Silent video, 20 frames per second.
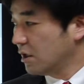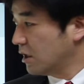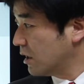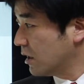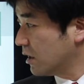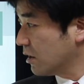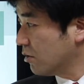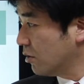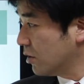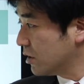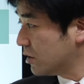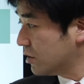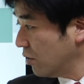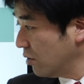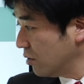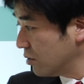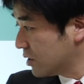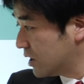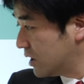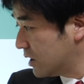えー、これ
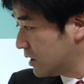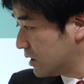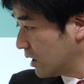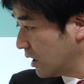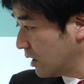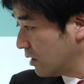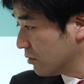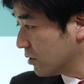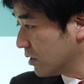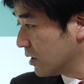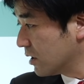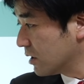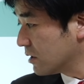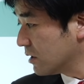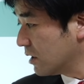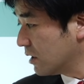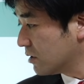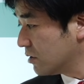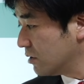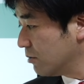超ちっちゃいのでです
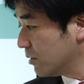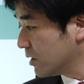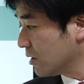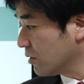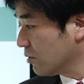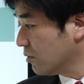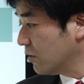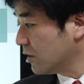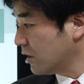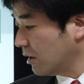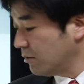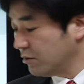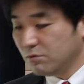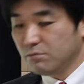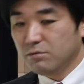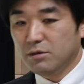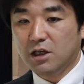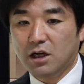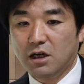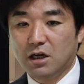ね、すみません。これ多
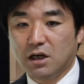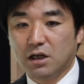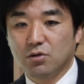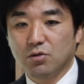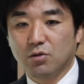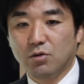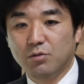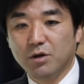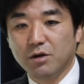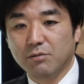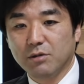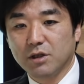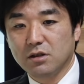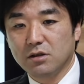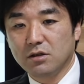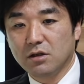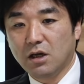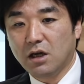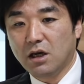分見れないと思います。